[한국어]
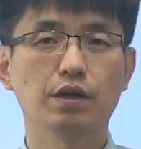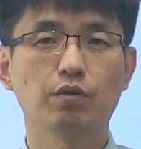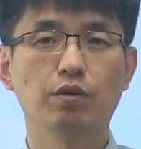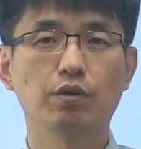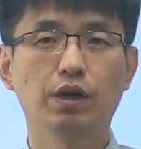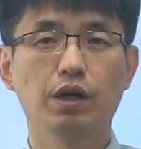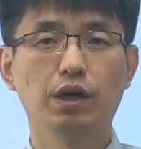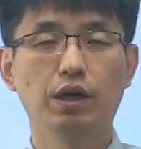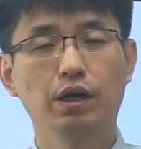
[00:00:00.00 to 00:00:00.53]

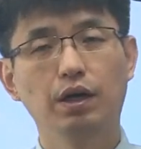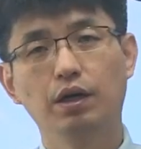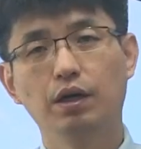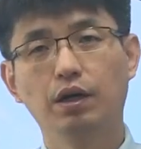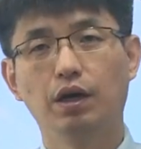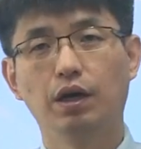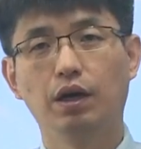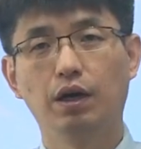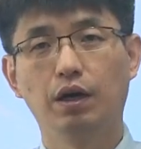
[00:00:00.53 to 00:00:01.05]
테셋과
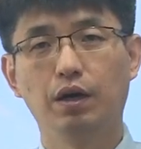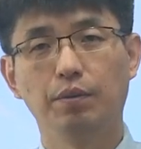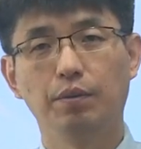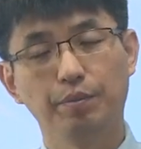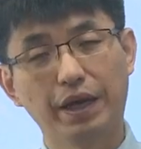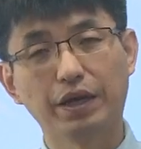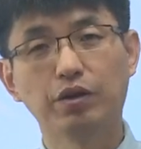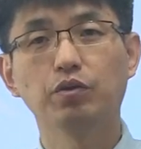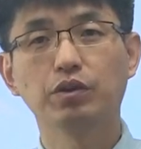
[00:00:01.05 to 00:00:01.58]

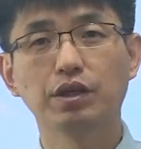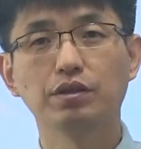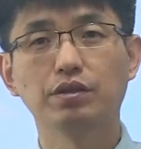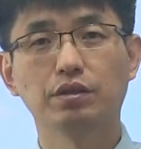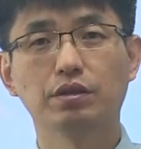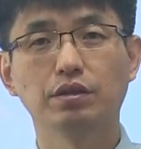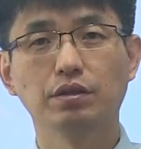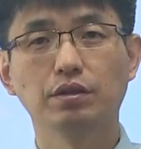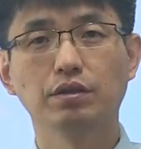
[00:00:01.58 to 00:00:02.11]

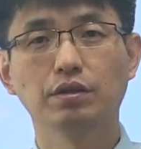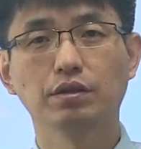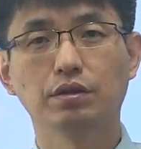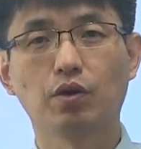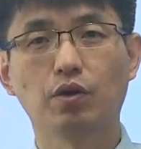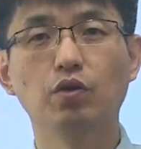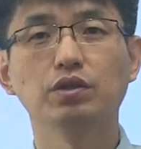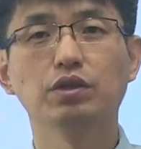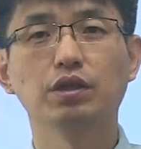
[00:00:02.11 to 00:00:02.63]
매경테스트
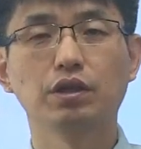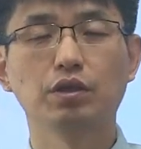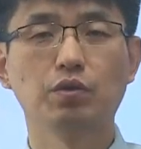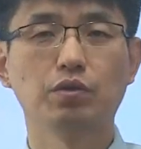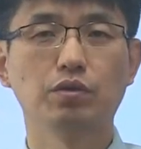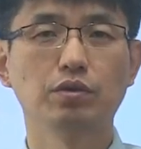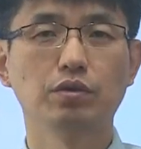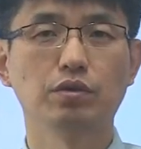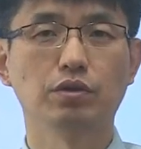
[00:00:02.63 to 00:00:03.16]

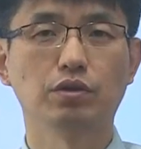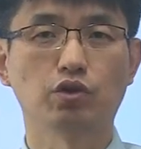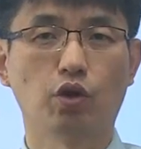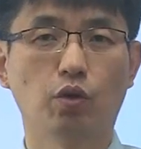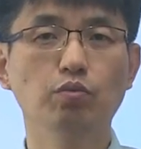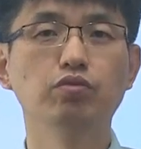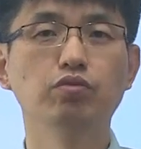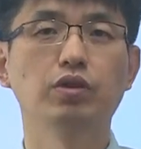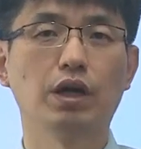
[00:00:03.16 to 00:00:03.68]
경제이론을
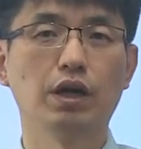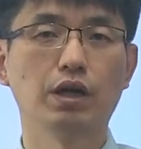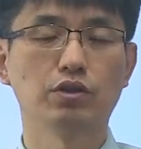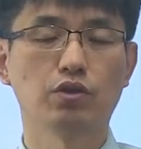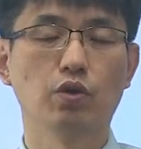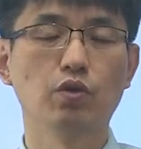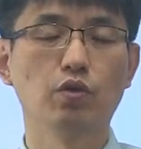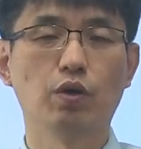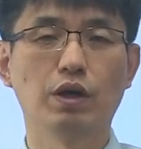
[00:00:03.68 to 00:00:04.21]
전부 다
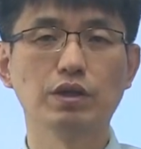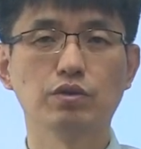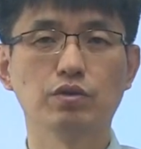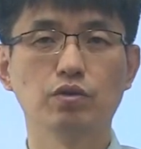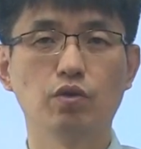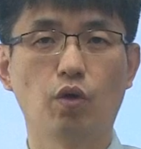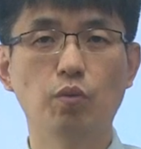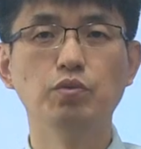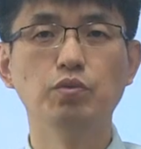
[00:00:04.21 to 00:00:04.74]
전
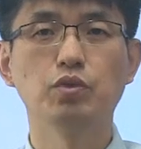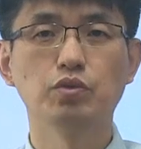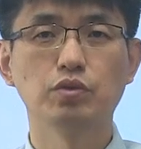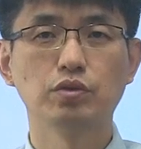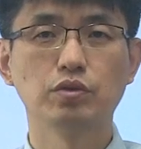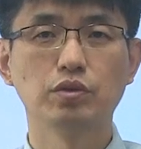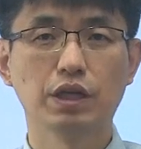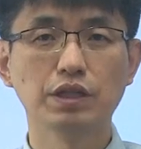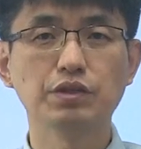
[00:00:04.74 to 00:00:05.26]
과정을
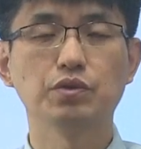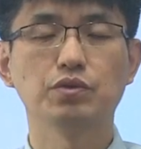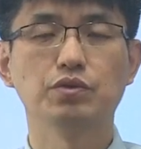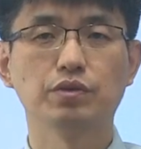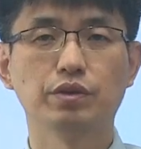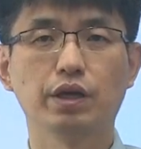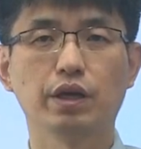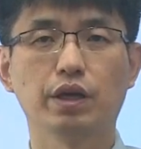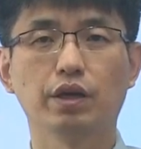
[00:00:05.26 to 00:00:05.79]
업로드를
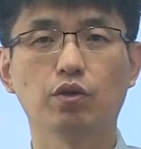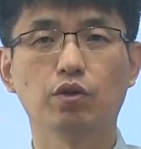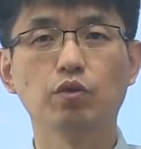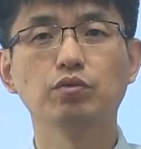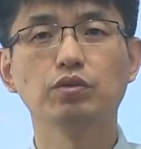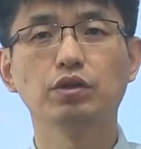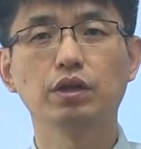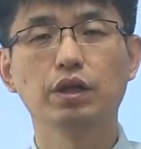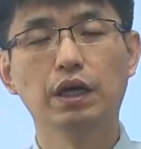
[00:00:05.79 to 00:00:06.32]
했었는데
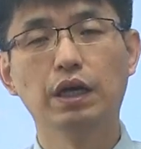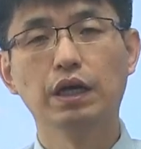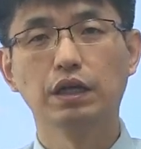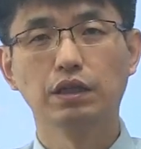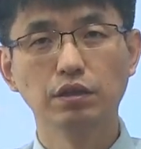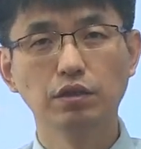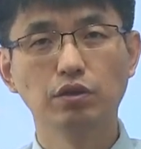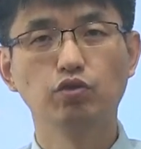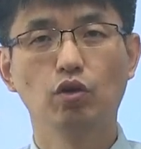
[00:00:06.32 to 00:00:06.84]
여러분들이
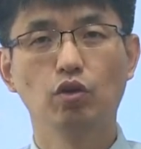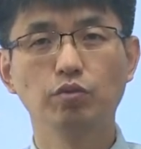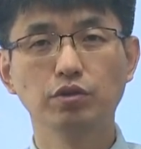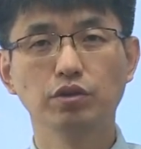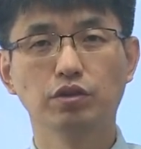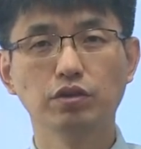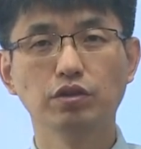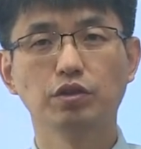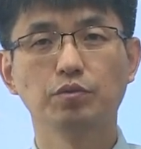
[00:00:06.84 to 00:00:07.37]
그 수업을
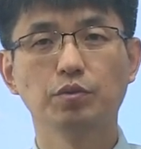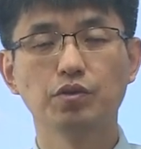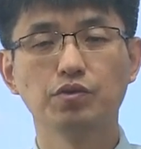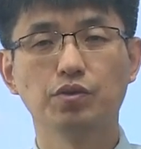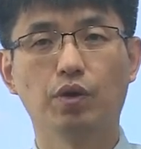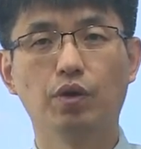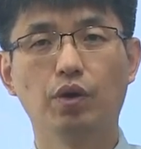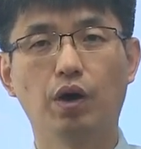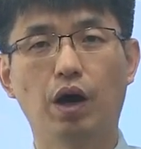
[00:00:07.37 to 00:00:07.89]

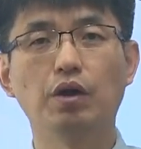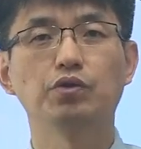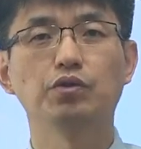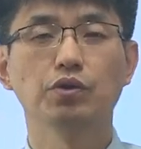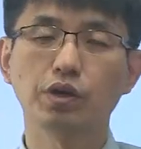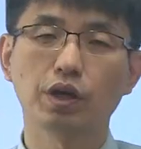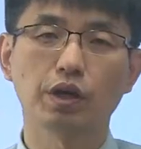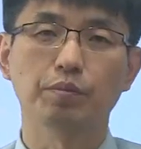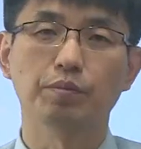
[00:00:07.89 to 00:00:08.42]
들으시면서 아유
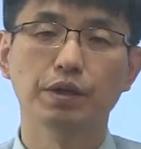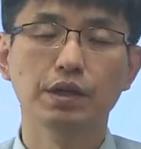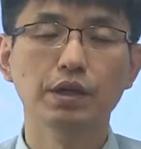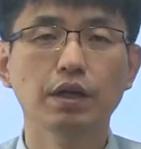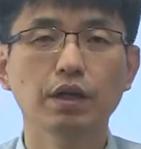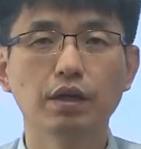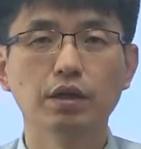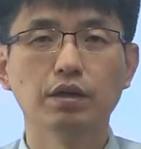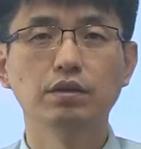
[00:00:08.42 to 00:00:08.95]
선생님,
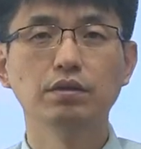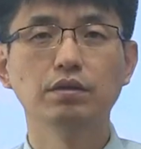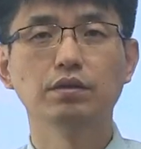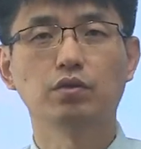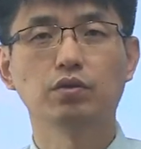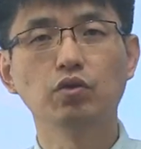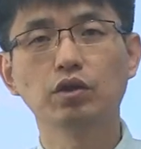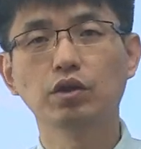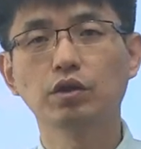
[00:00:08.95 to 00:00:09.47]
그
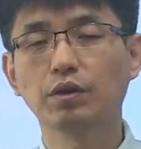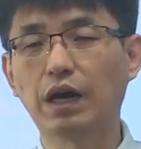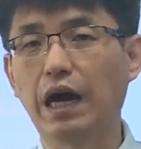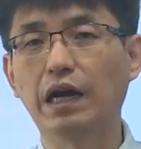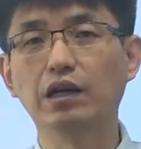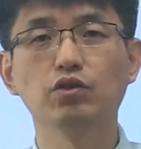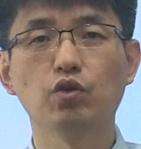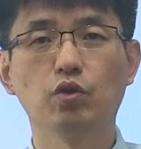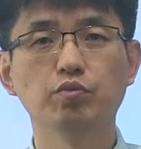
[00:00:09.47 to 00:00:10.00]
선생님
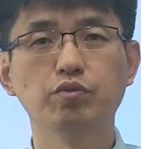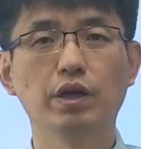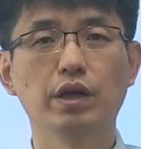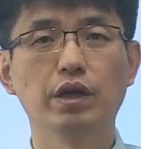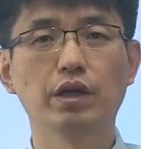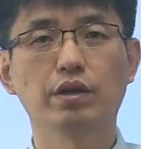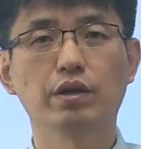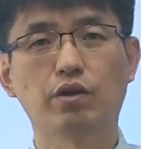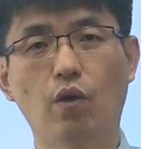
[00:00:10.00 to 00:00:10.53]
강의
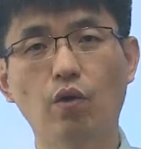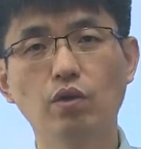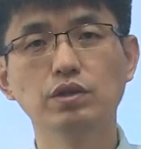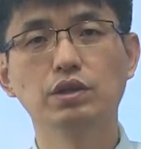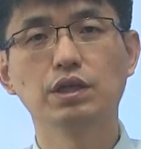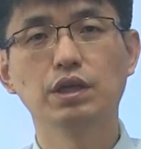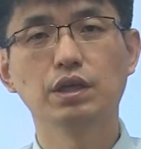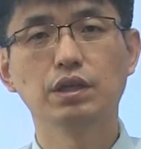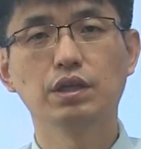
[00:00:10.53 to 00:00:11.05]
덕분에
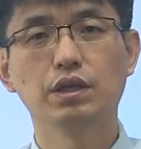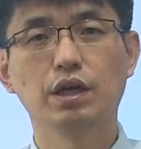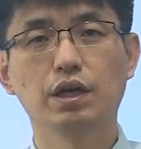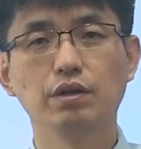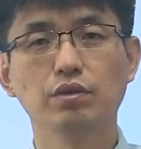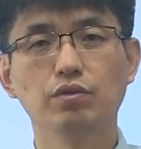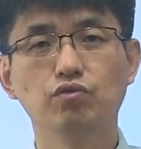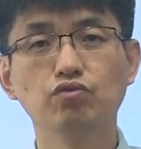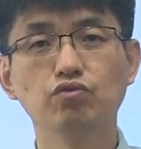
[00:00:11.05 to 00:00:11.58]
경제에
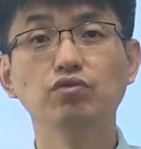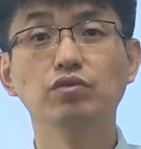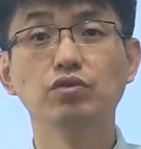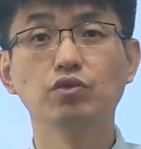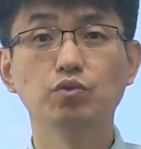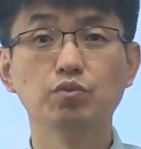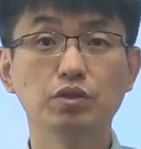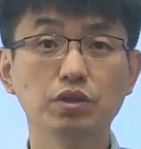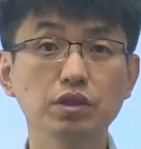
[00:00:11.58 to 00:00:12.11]
대한 눈은
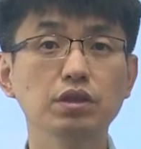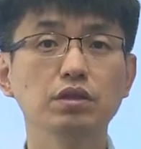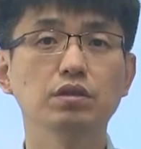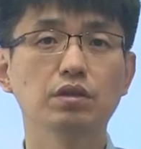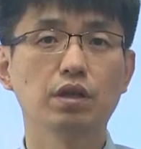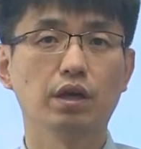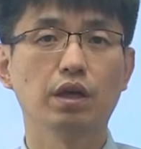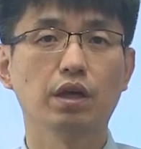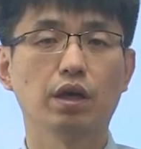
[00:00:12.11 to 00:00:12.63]
좀
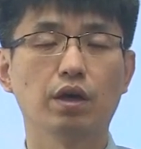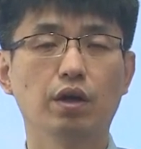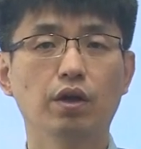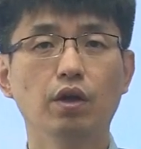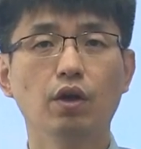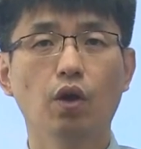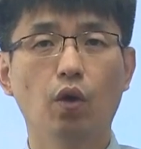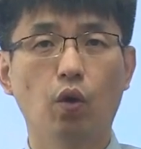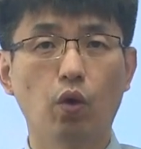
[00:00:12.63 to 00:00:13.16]
뜨이는데
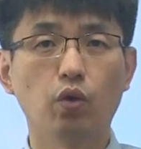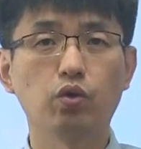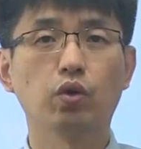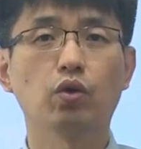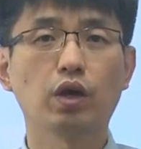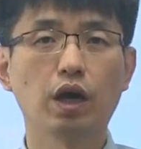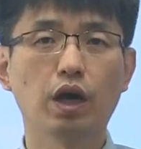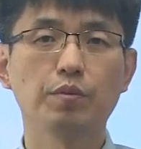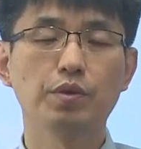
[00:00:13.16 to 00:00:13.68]

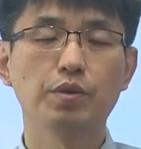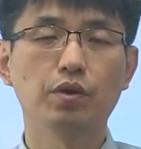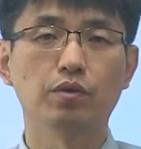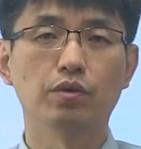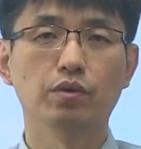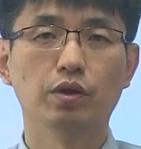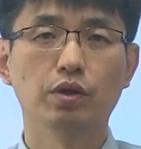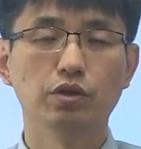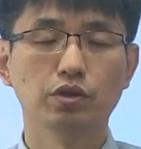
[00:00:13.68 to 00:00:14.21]
어떻게
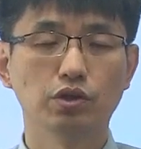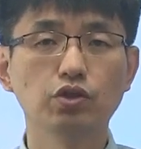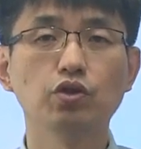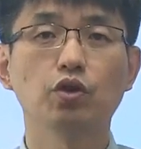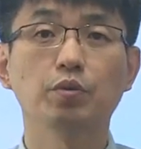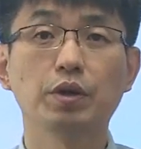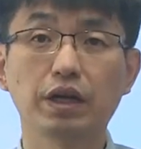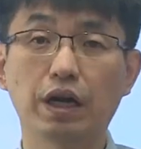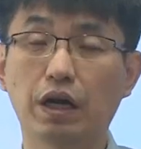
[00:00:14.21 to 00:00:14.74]
하면
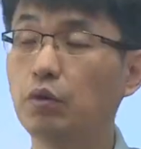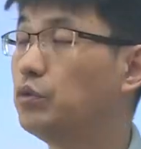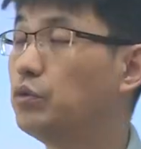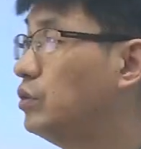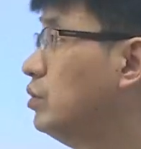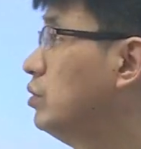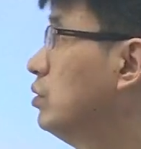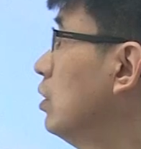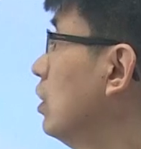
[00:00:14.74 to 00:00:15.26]
시험에
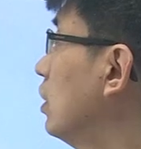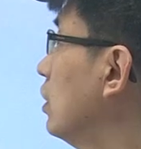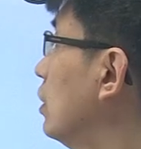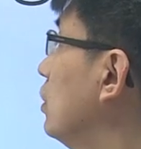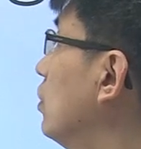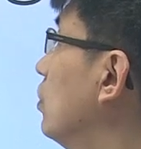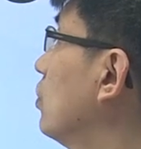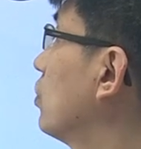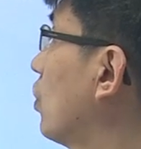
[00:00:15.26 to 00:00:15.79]
나오는
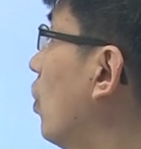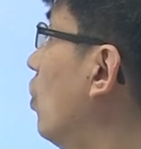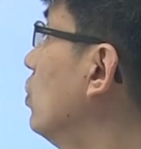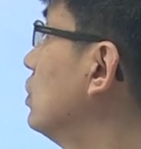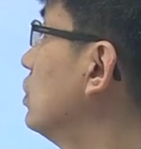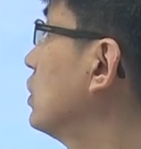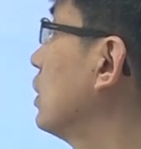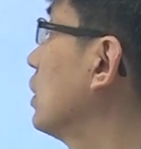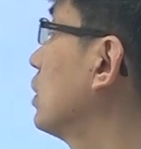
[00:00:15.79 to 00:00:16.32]
이런
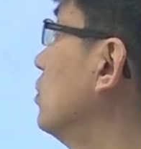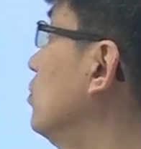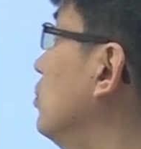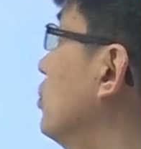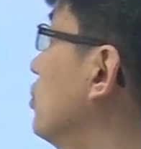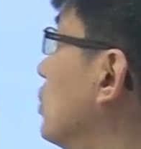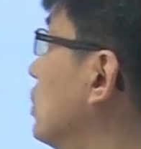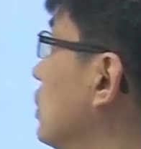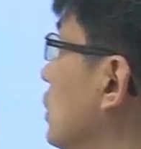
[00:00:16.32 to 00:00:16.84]
경제
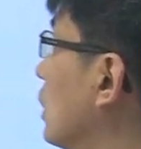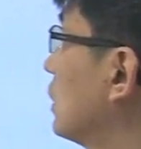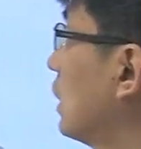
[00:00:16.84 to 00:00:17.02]
금융 시사